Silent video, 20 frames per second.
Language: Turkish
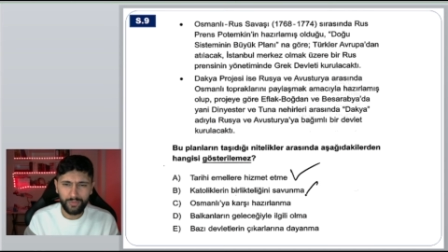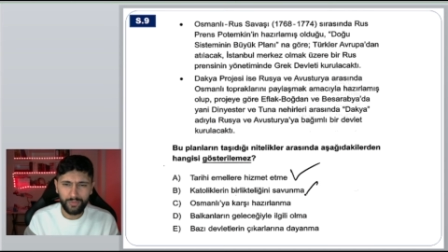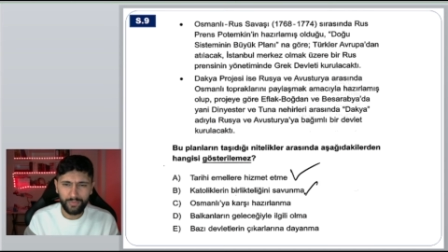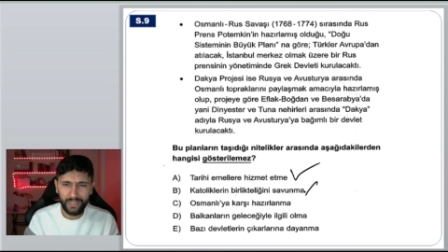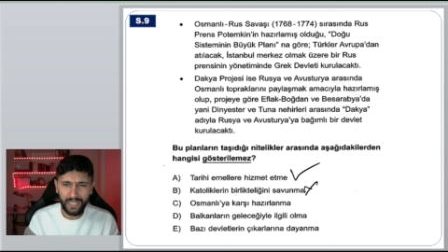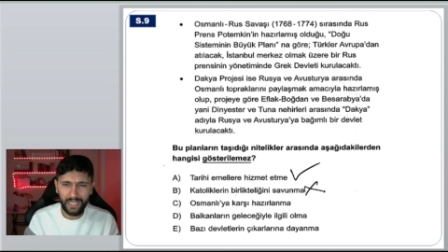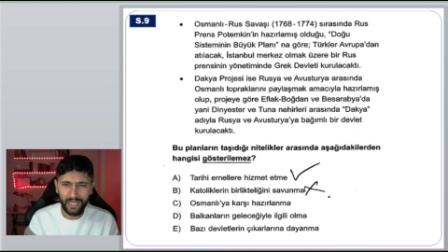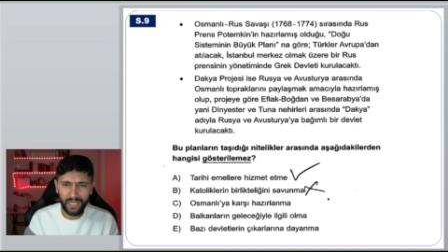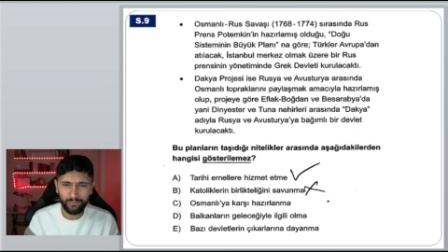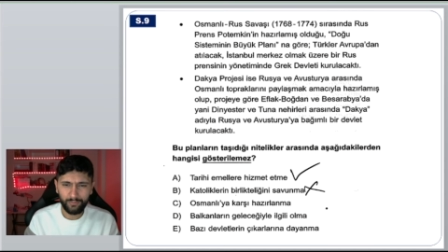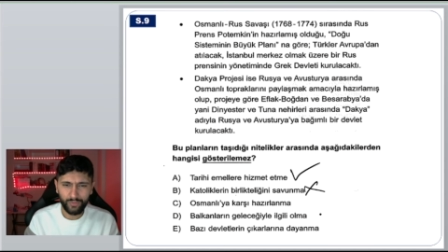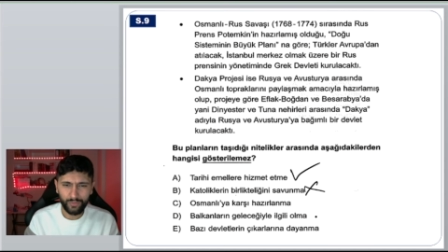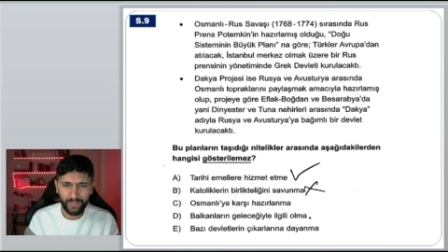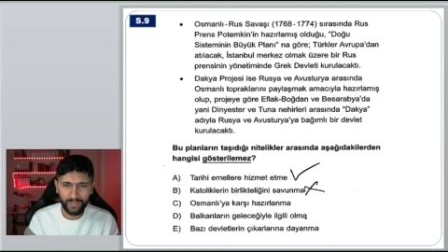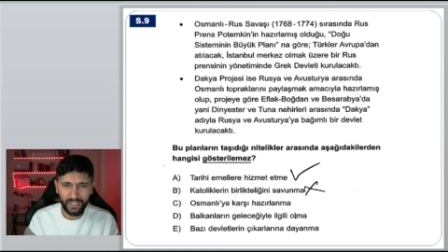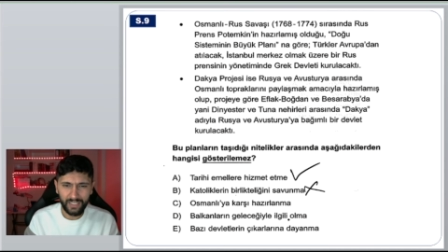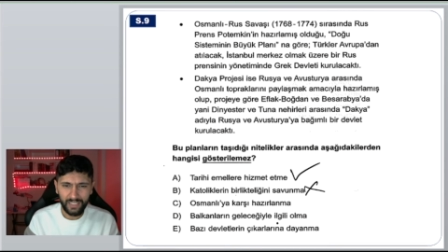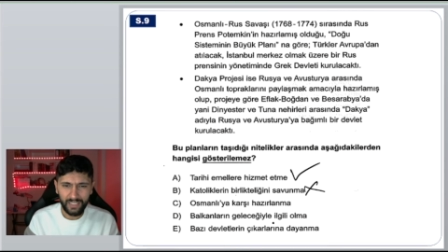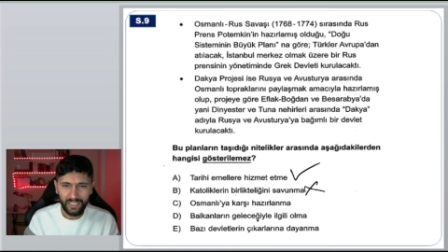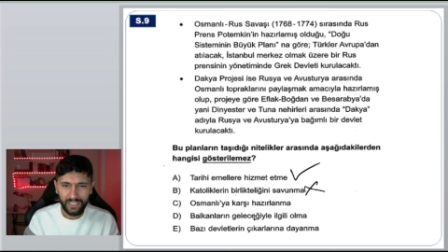bismillah bunu
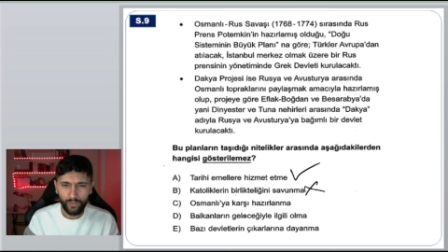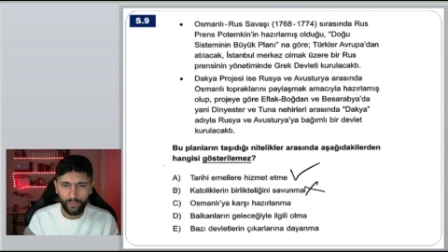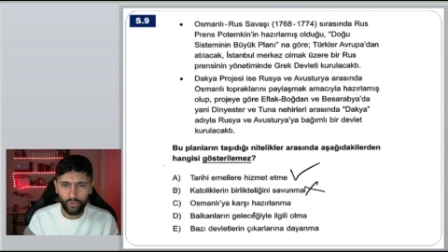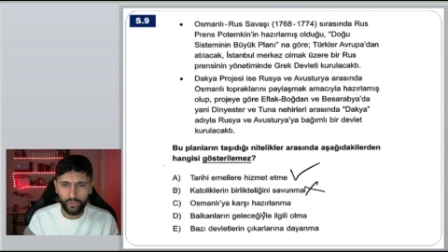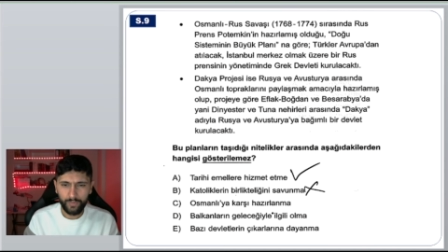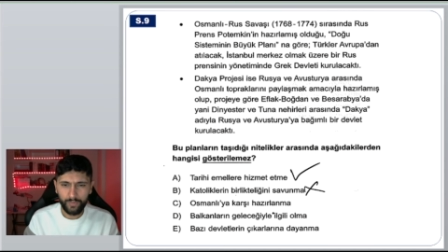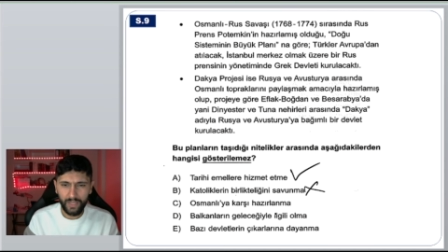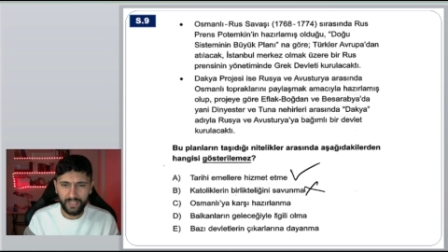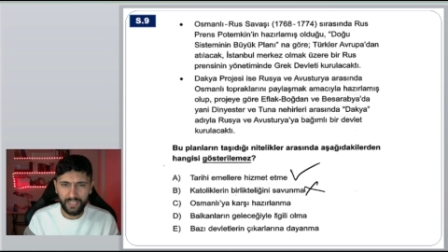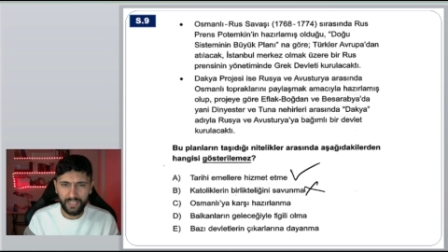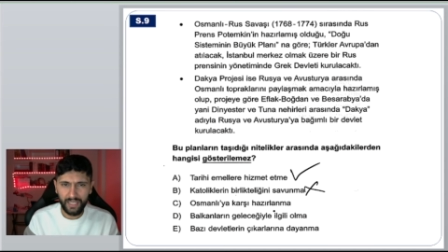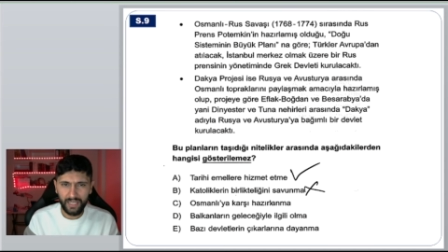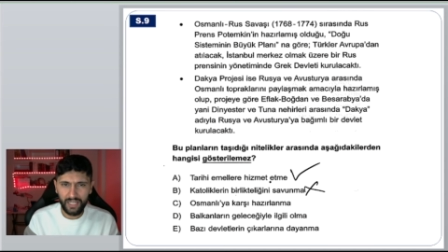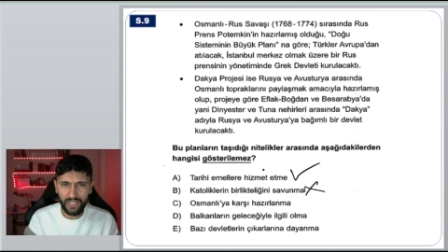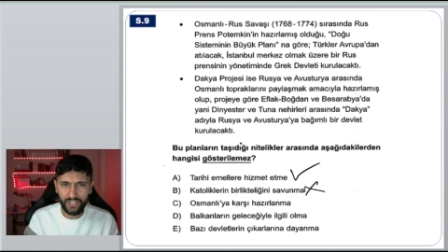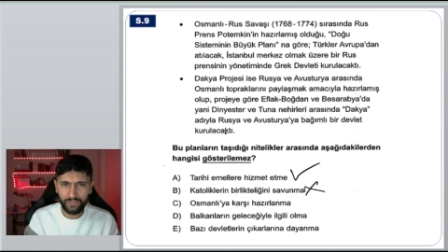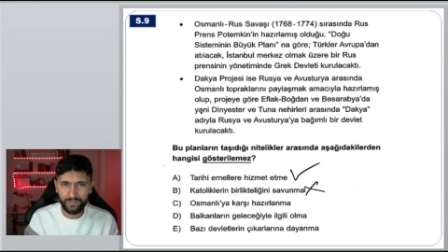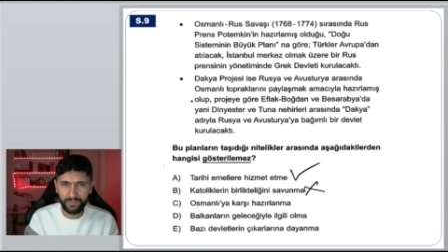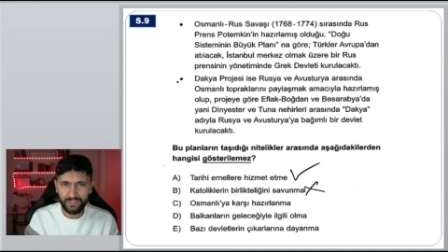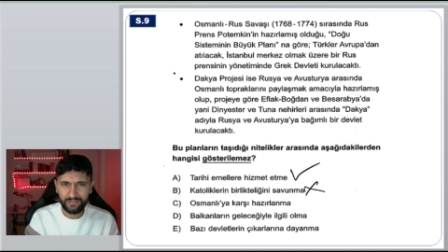bırak. Osmanlı'ya
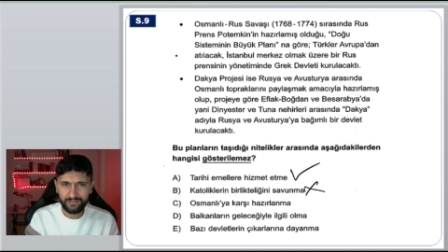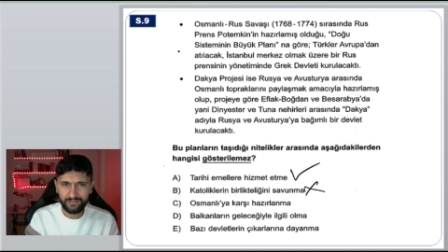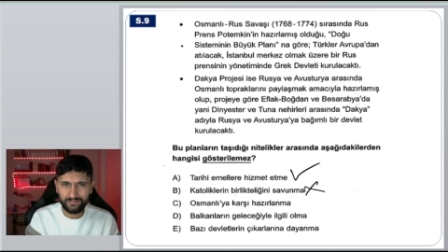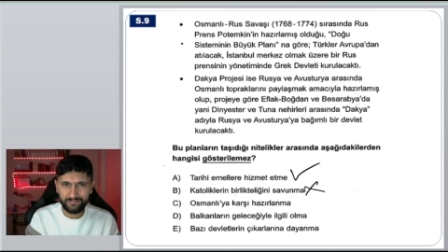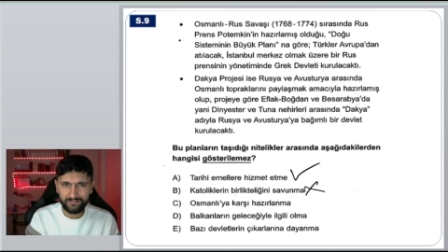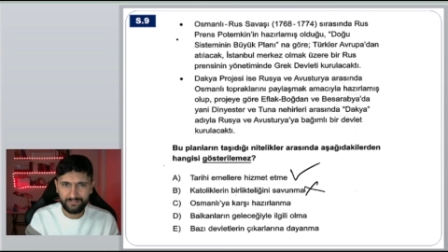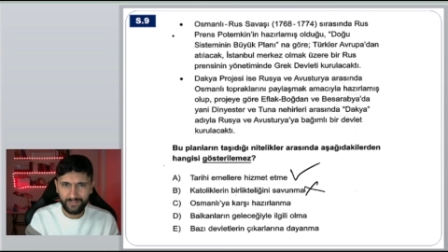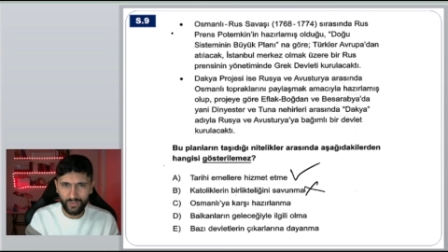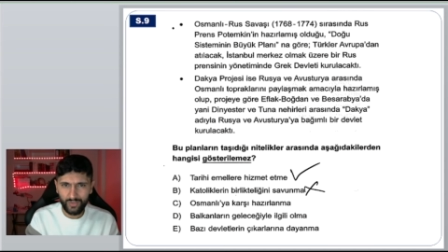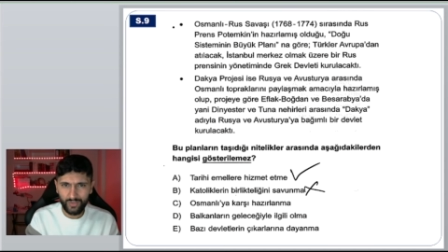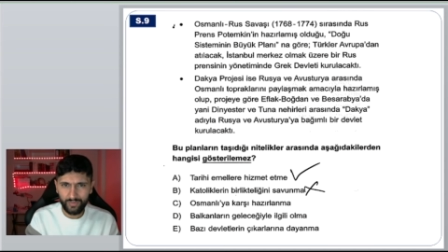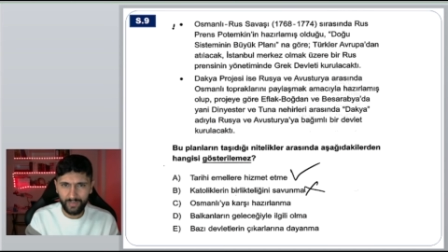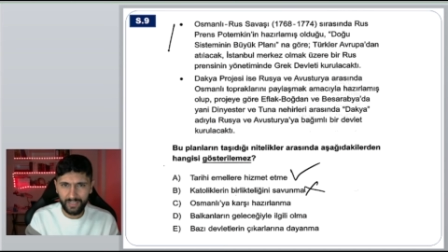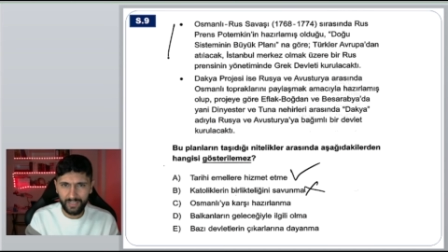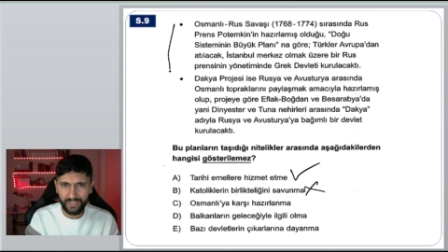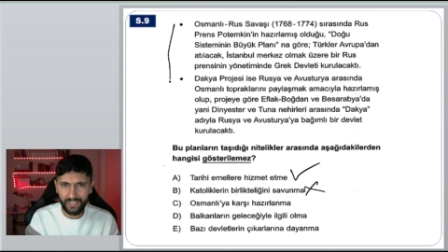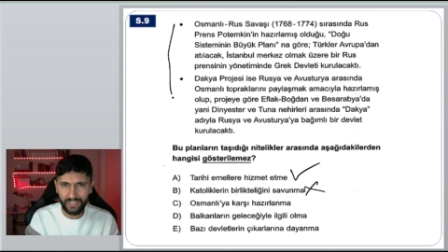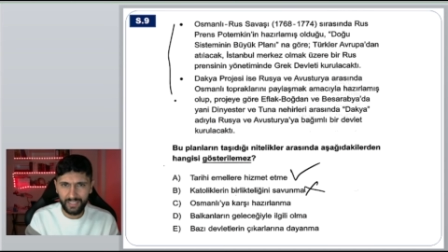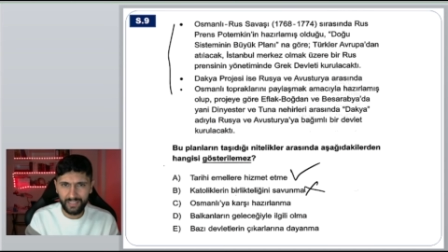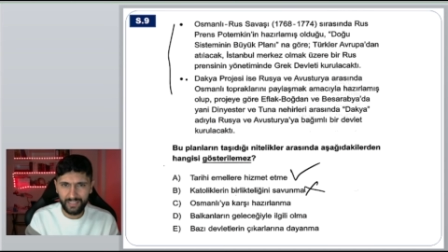karşı mı?
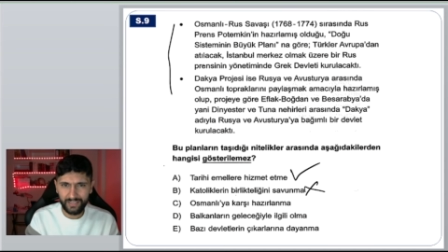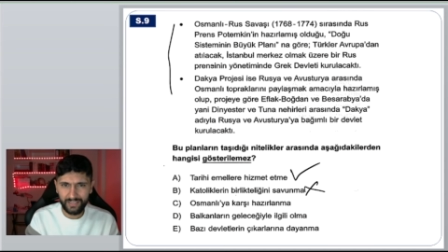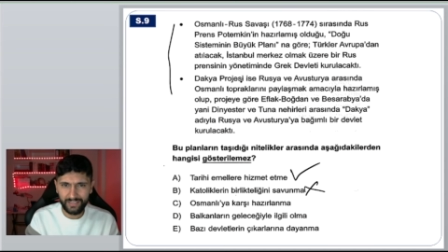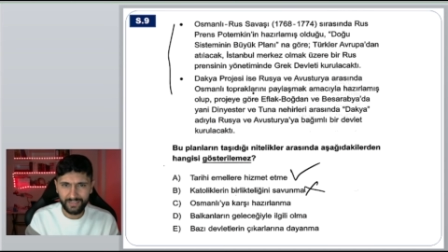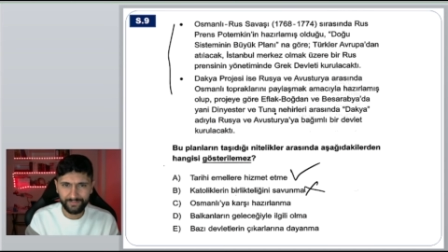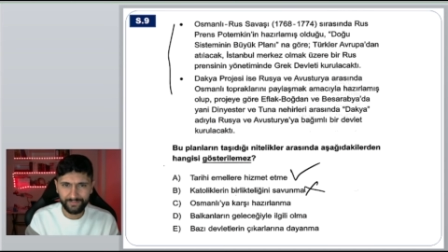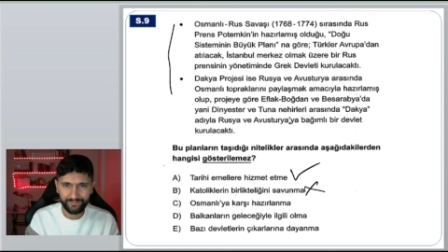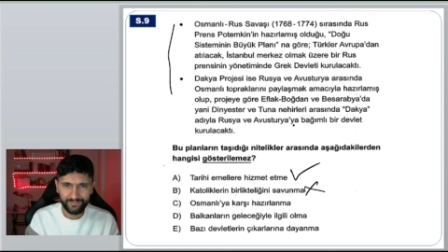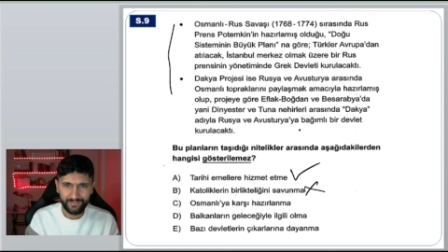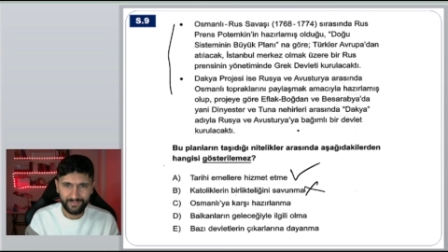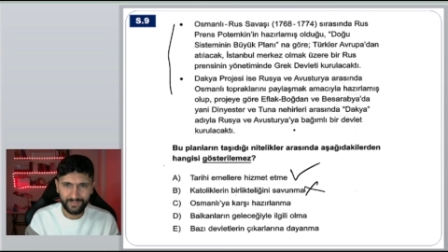Osmanlı'ya karşı.